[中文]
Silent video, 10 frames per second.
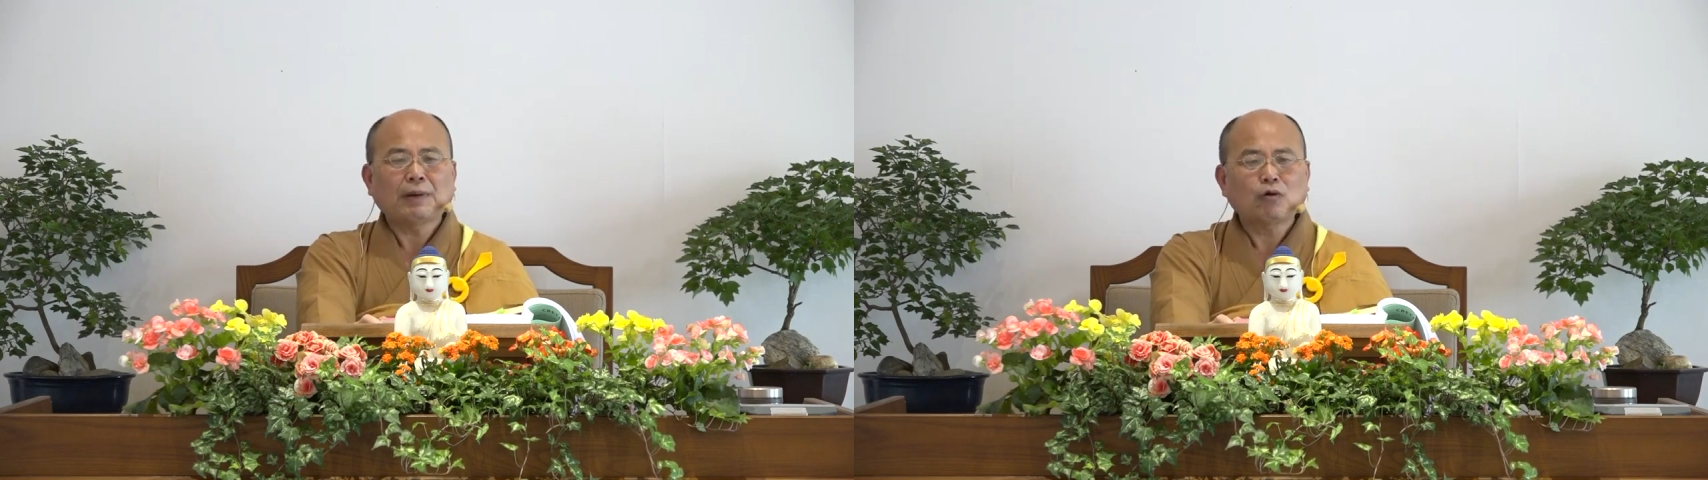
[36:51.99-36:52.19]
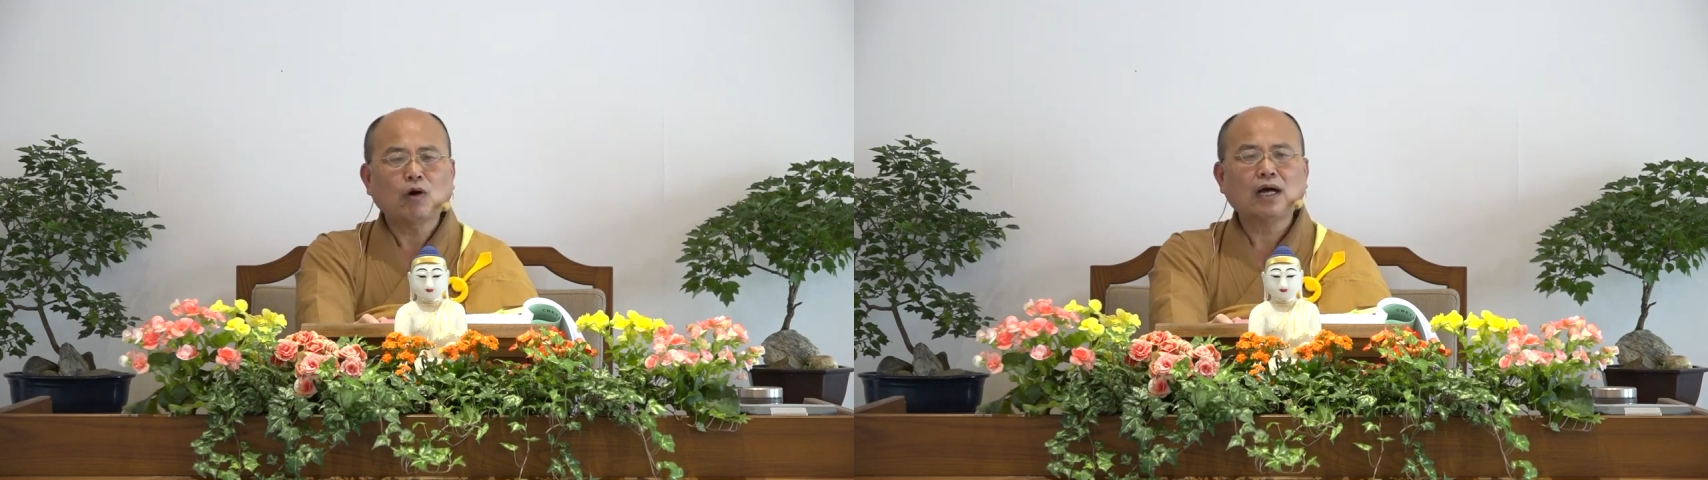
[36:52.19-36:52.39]

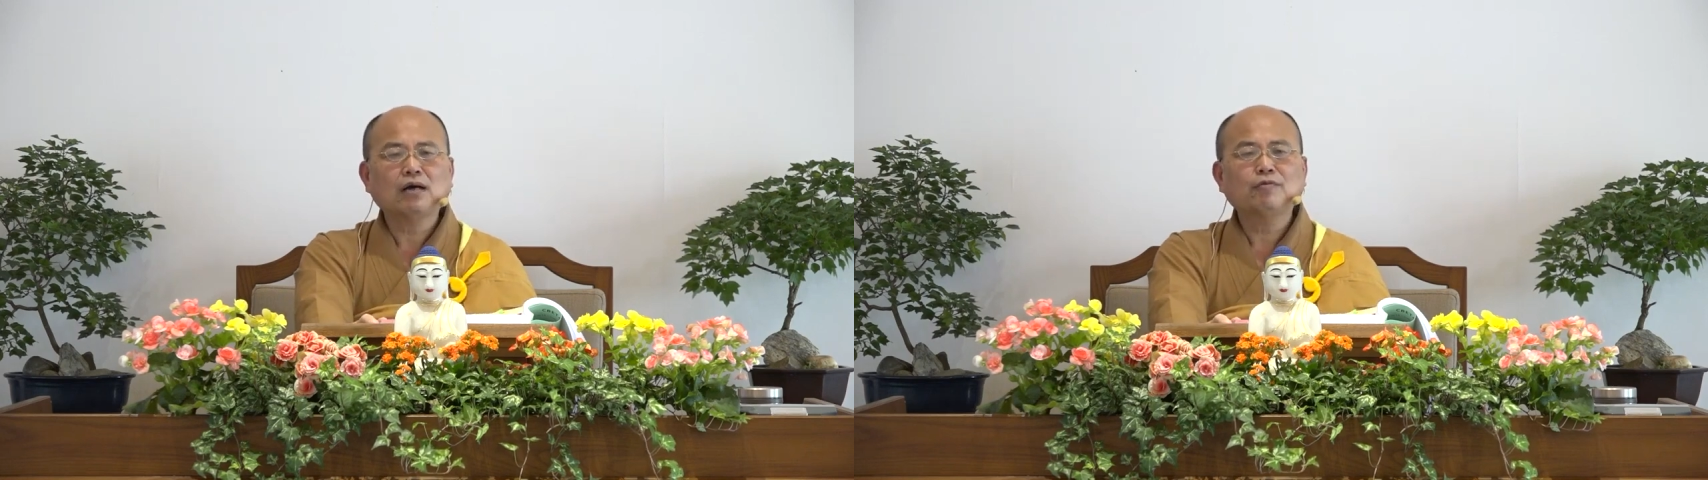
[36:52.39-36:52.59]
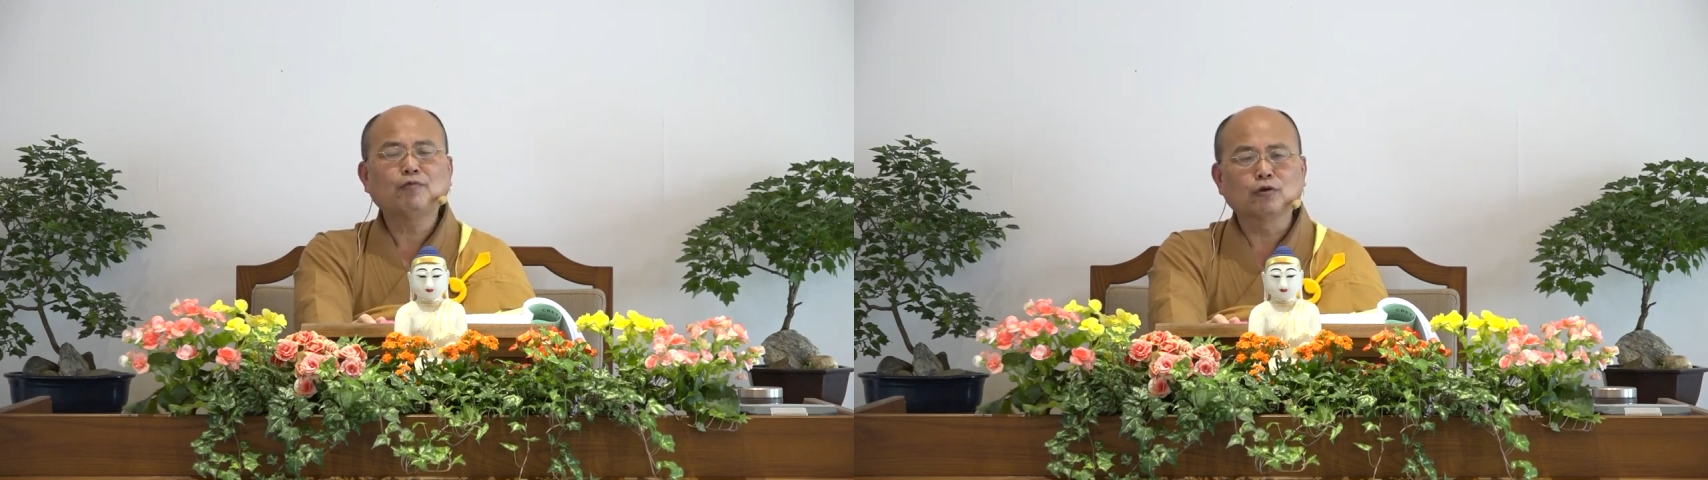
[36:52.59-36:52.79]
包
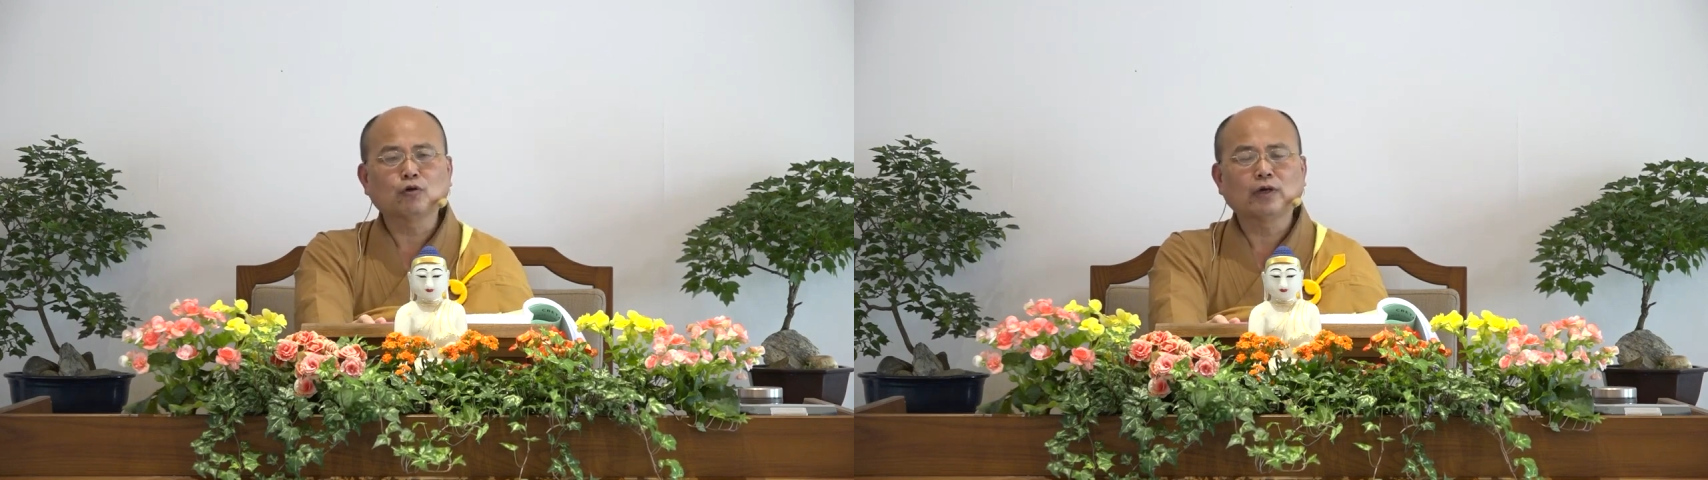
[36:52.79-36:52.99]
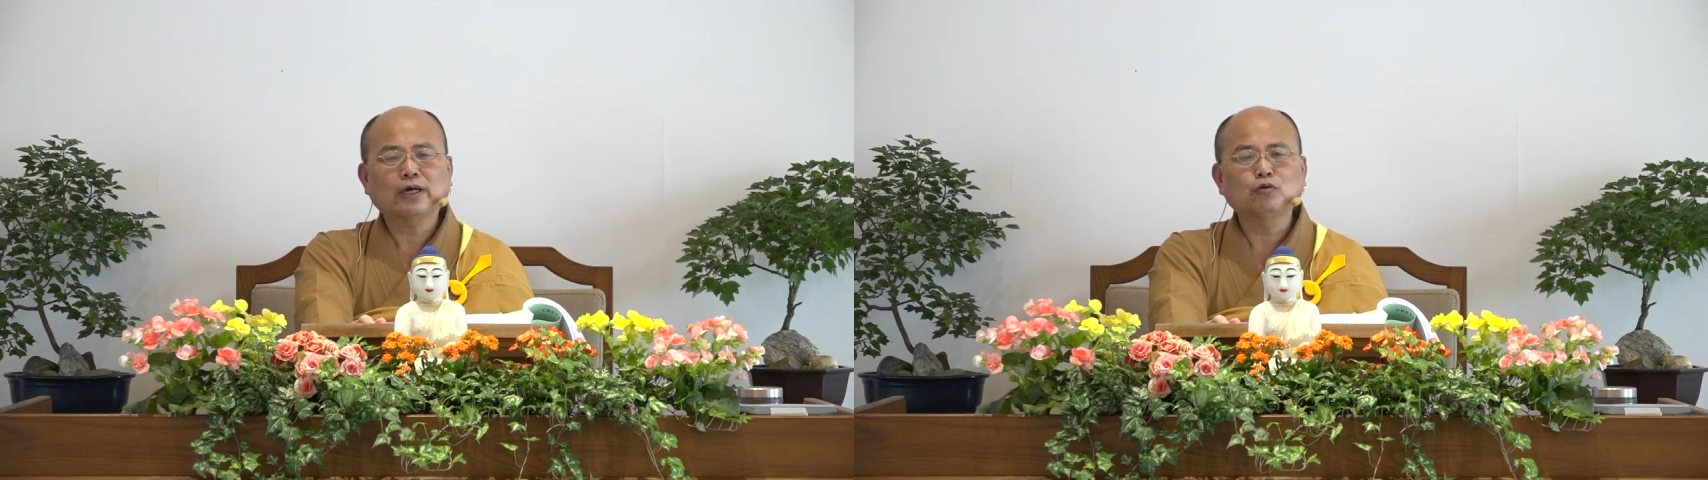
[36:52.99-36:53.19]
括佛
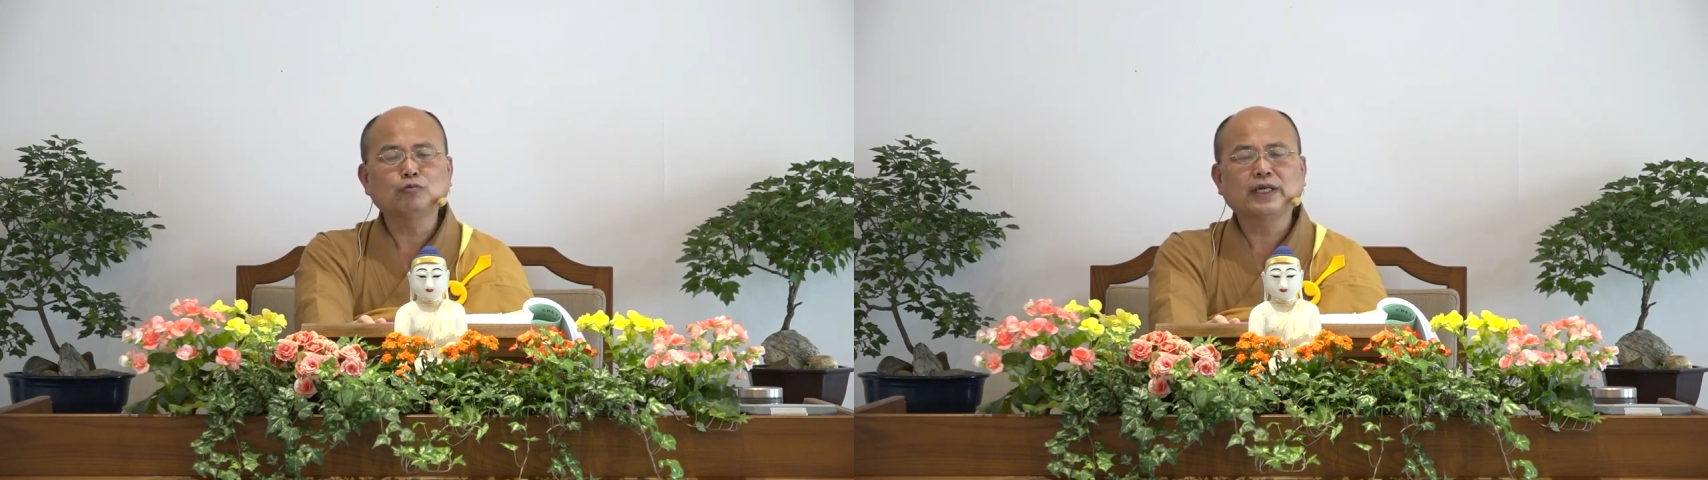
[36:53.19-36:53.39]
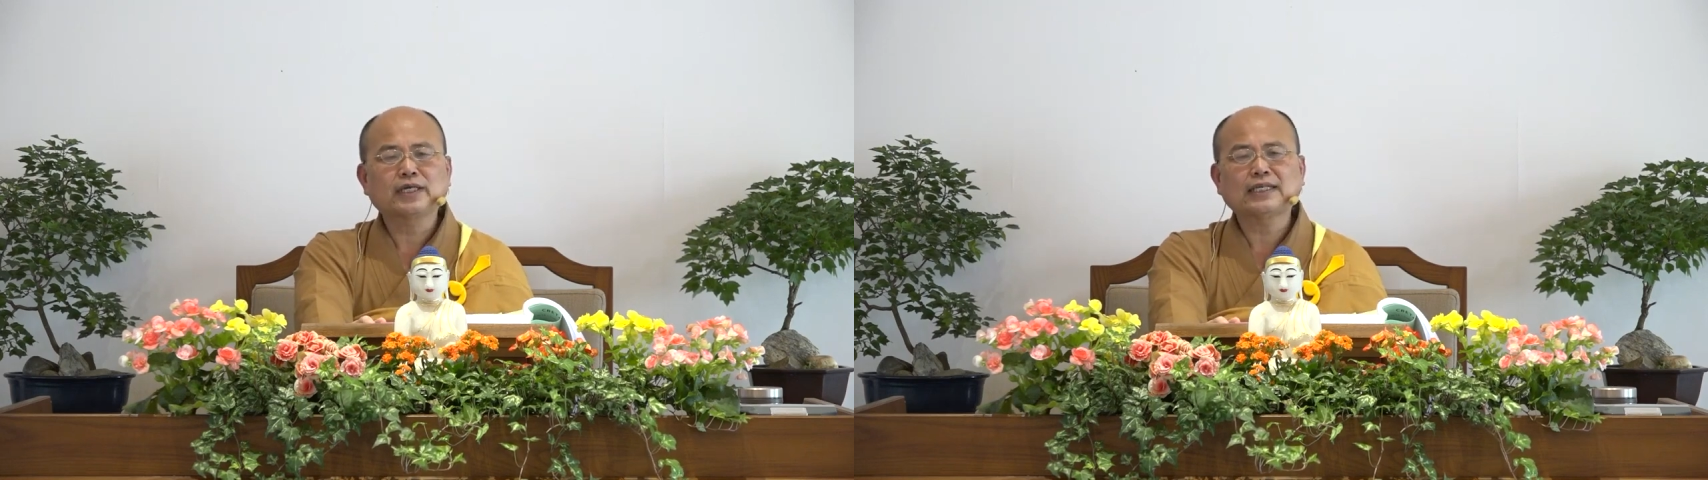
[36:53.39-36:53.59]
陀要
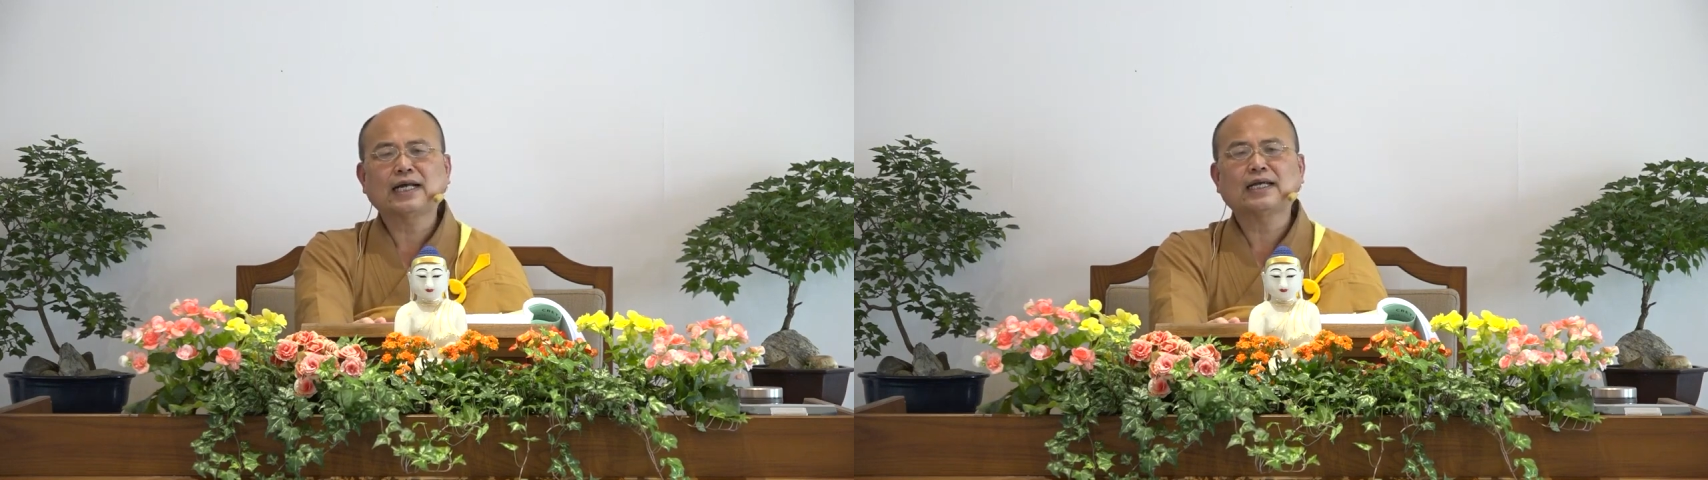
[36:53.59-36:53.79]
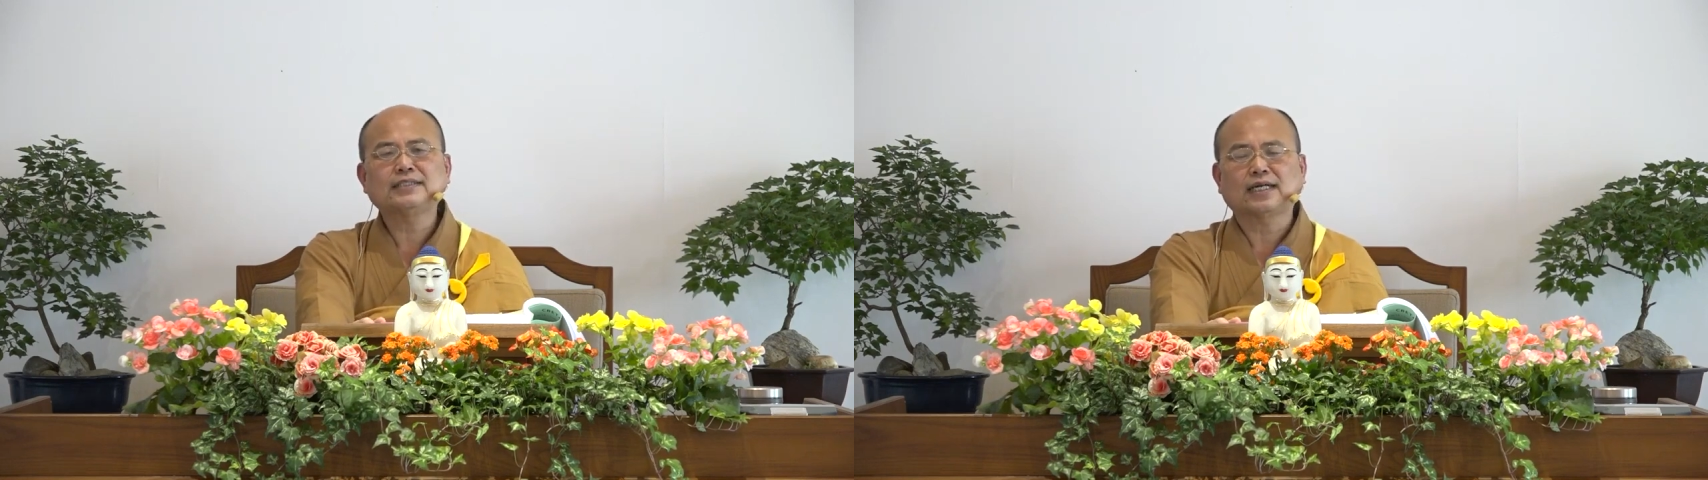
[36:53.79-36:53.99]
露面跟
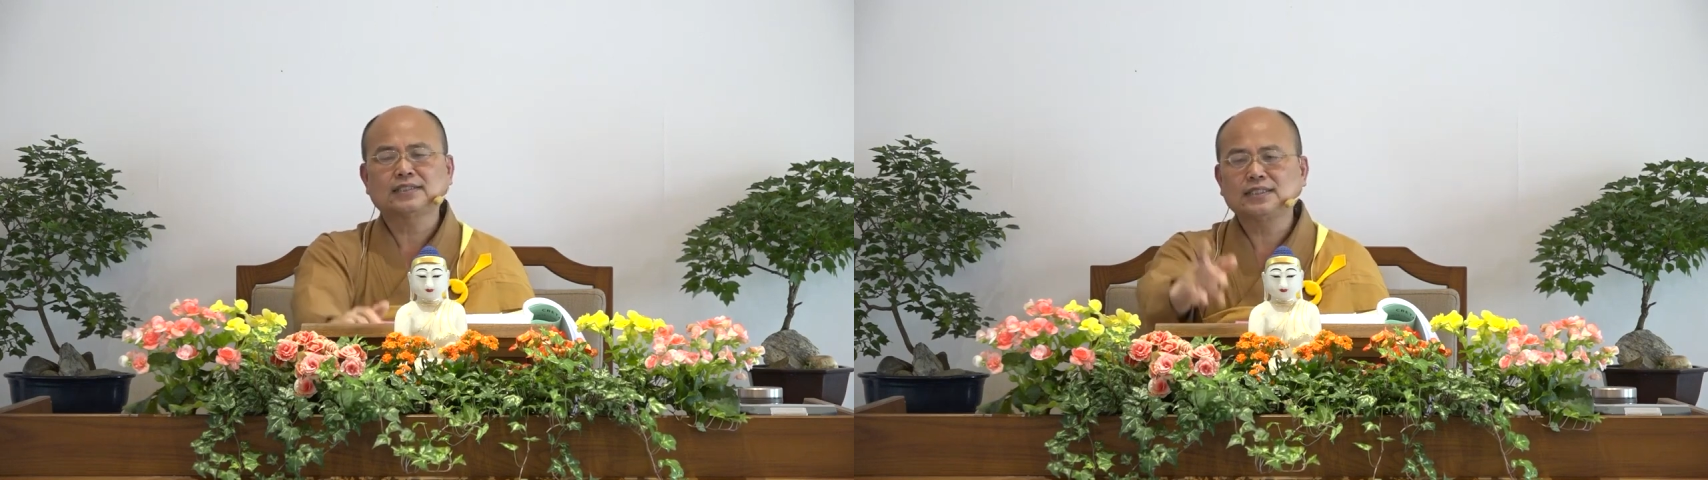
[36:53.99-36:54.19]
阿难讲